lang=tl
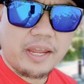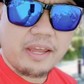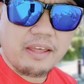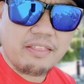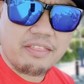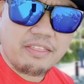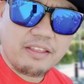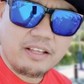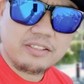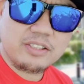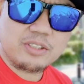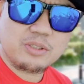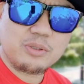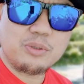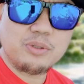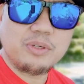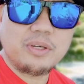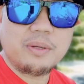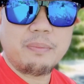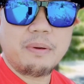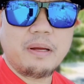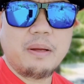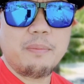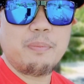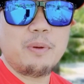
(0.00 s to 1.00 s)
ethics ko
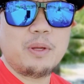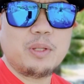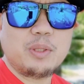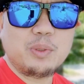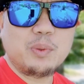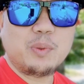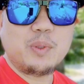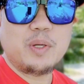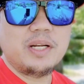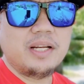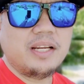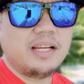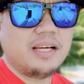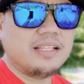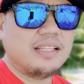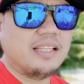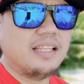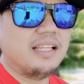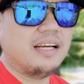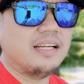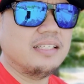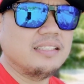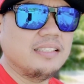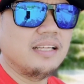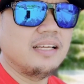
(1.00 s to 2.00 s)
naapektuhan,
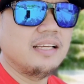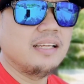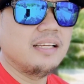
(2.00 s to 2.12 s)
lahat-lahat.